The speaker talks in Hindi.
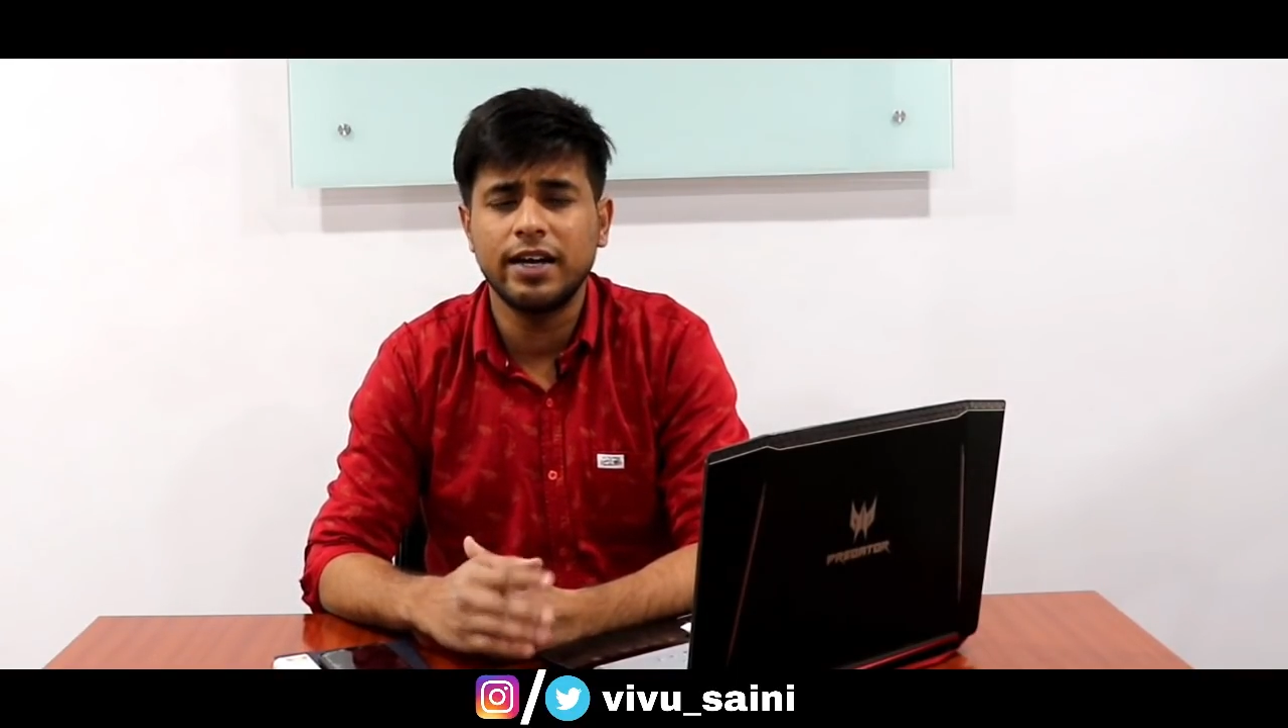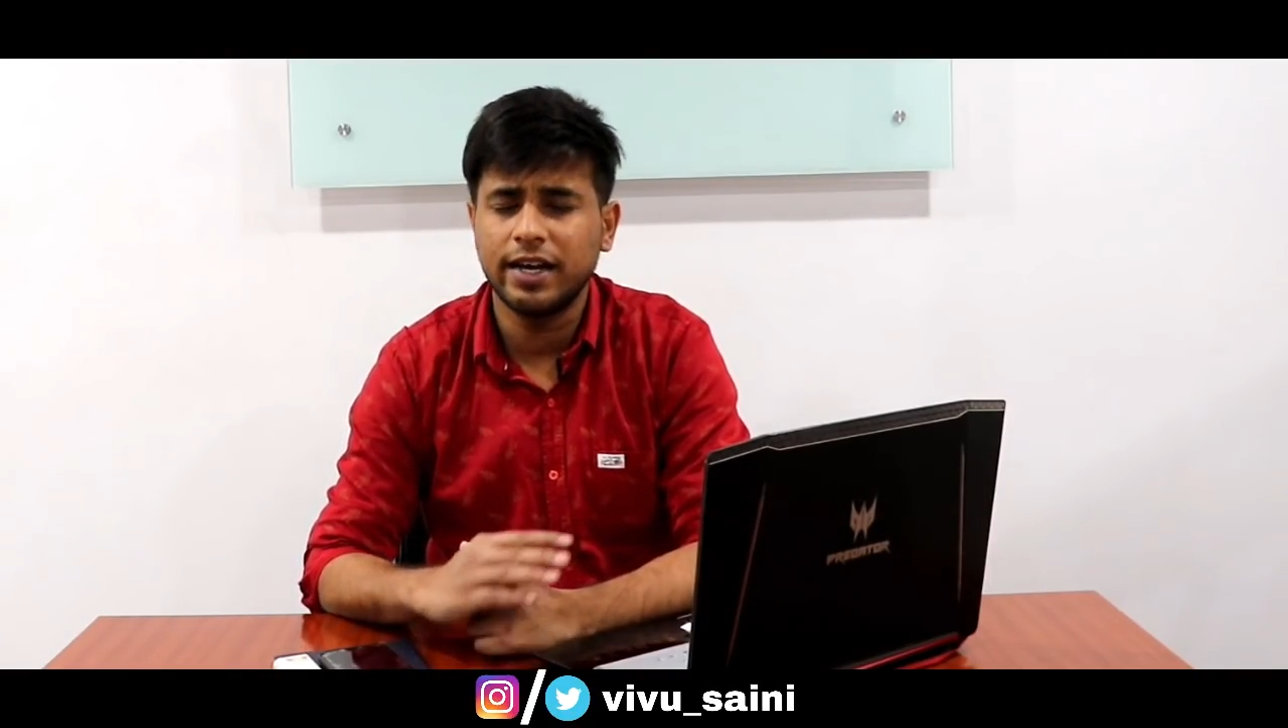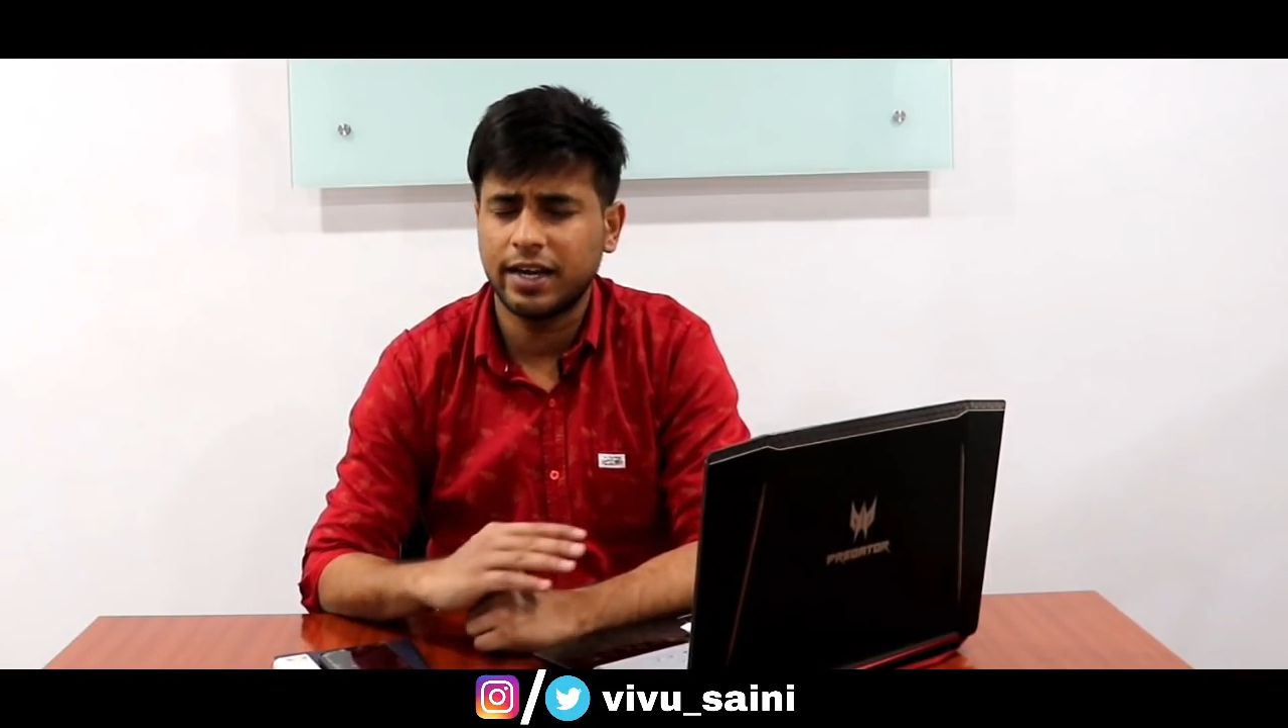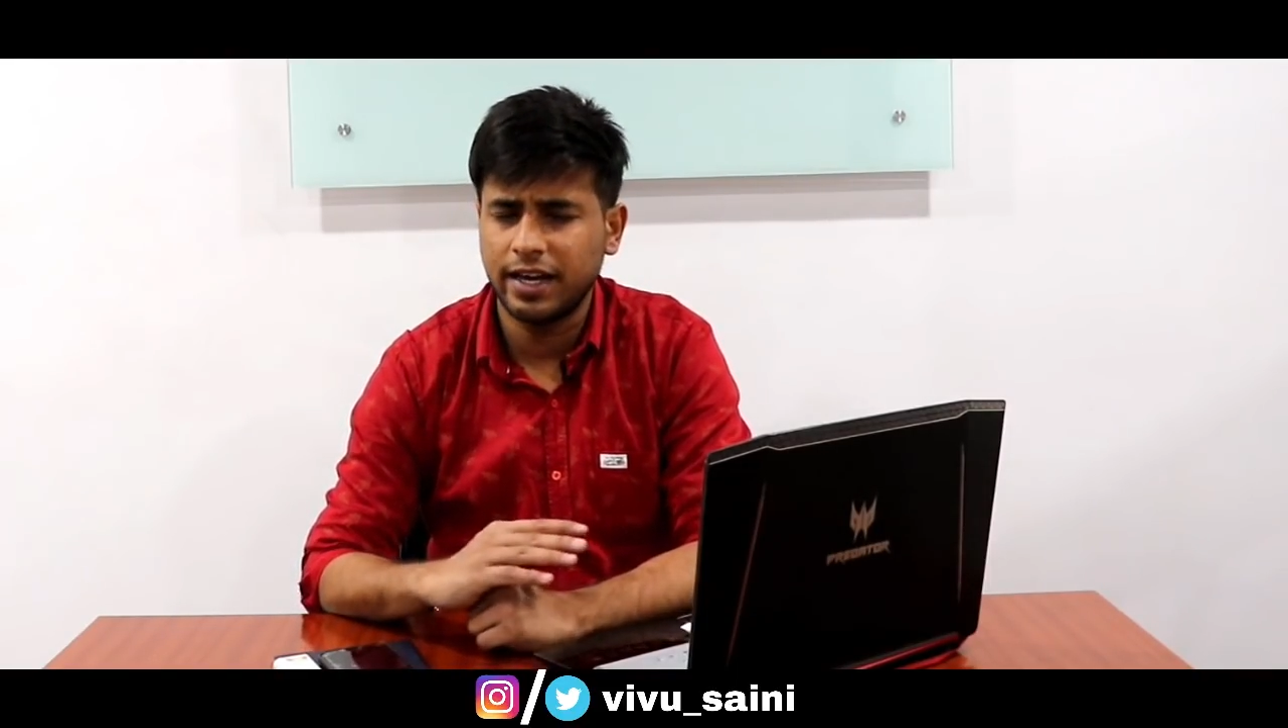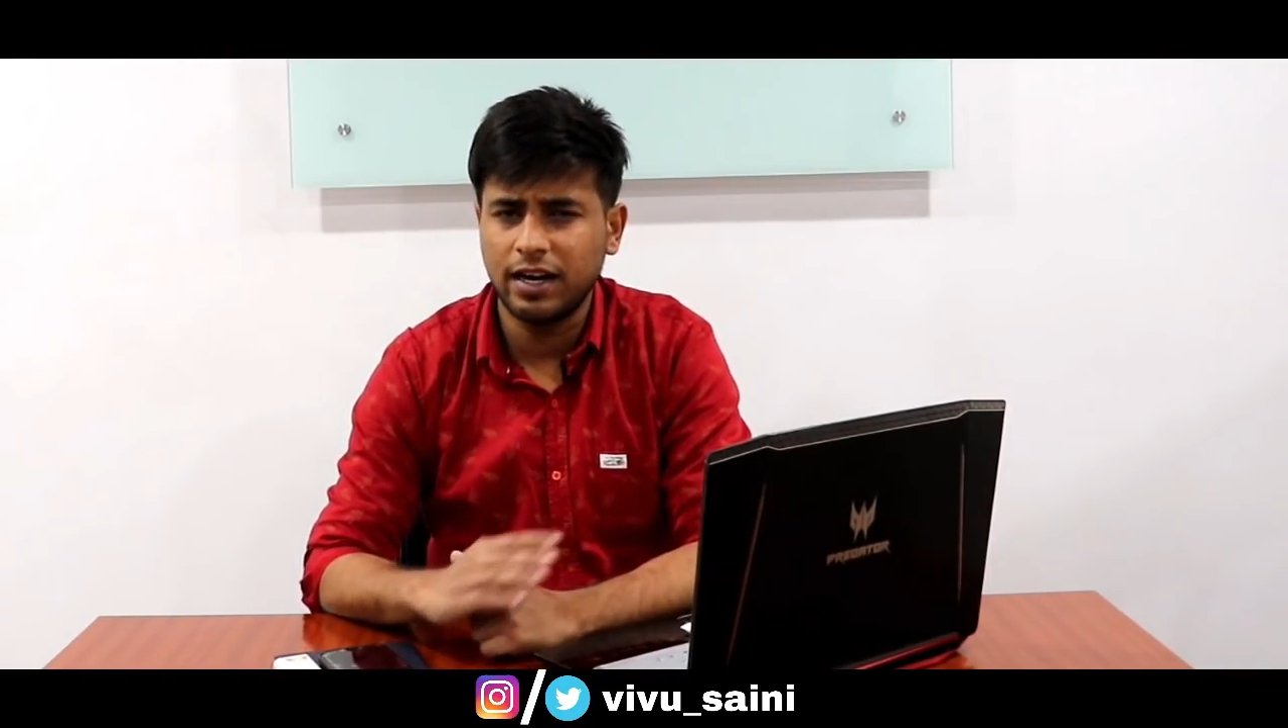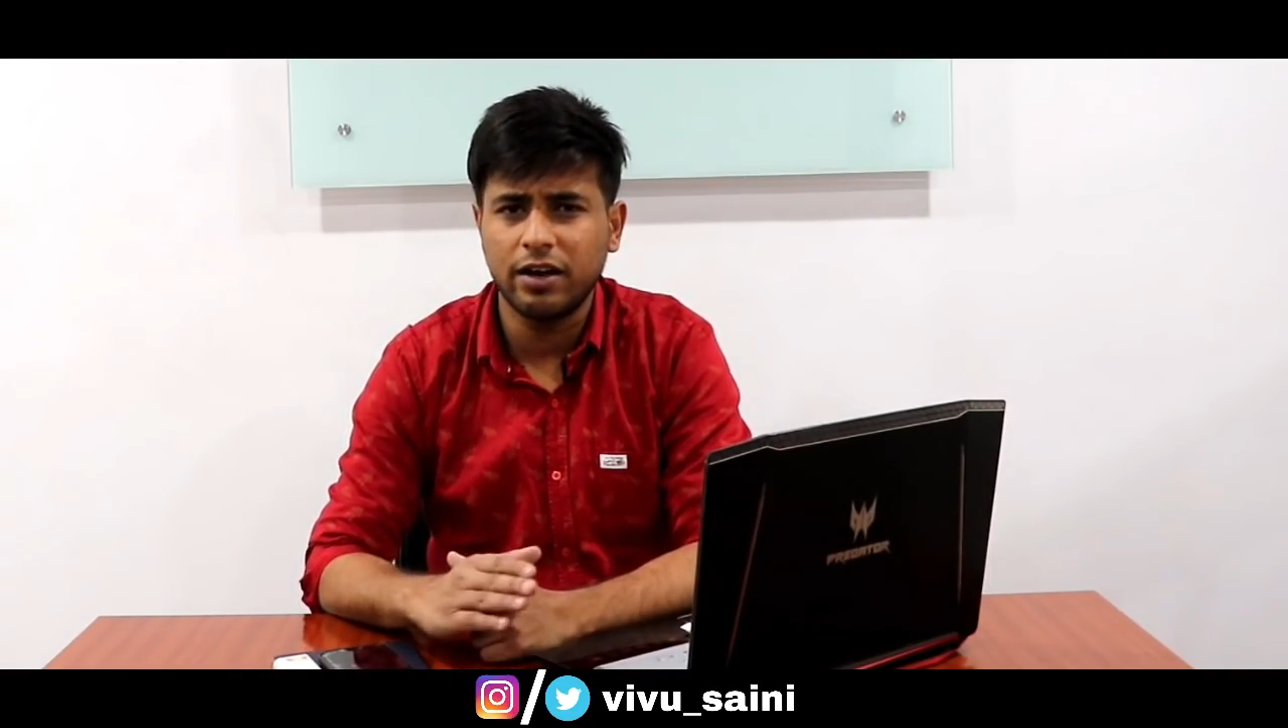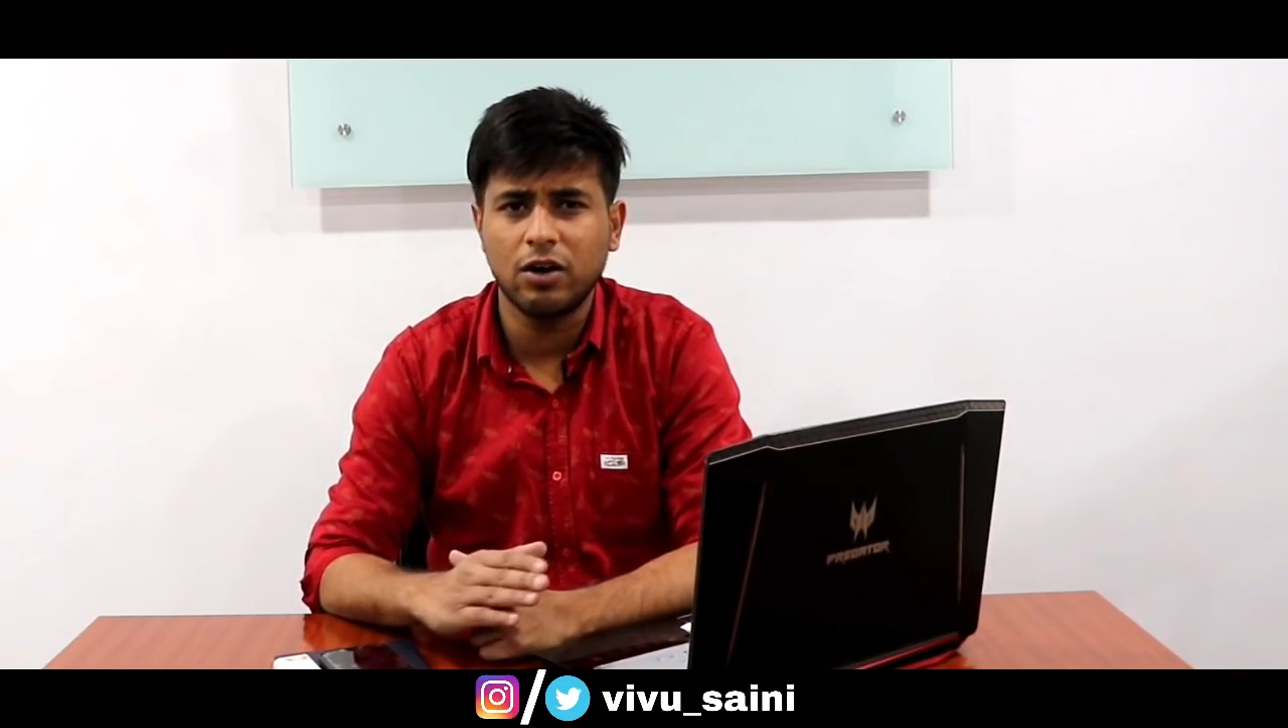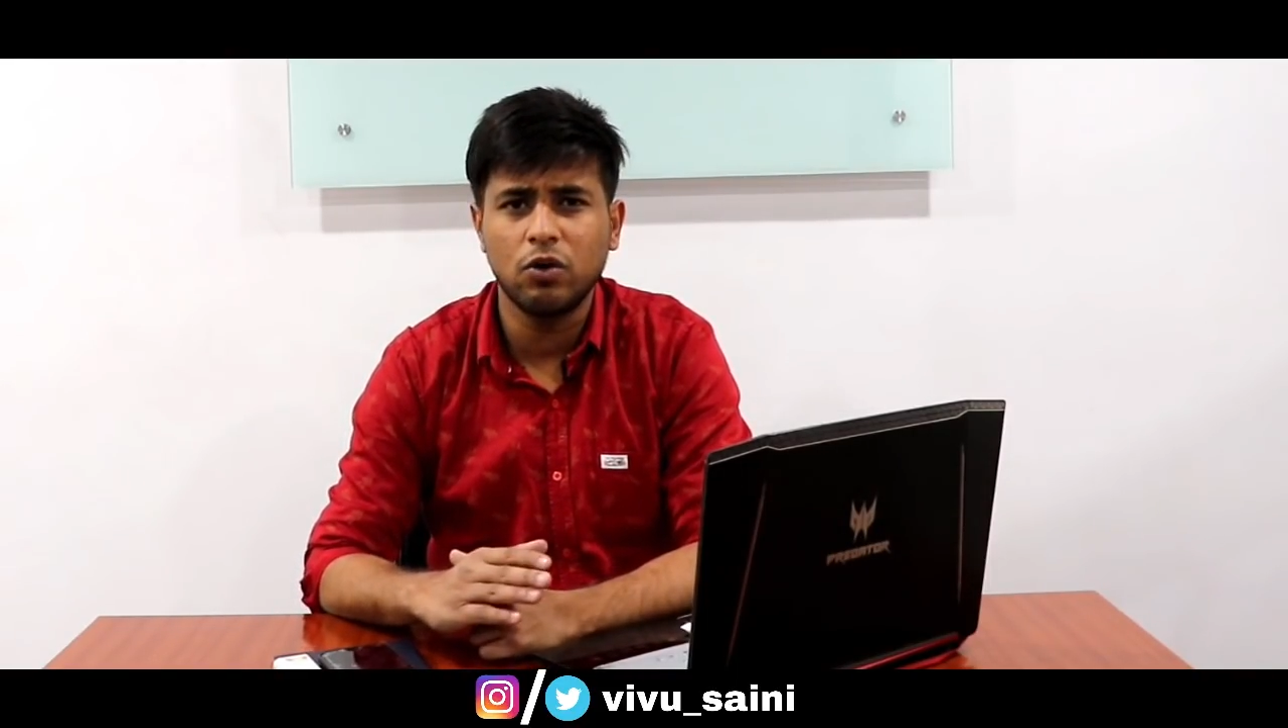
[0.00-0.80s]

रही है किलर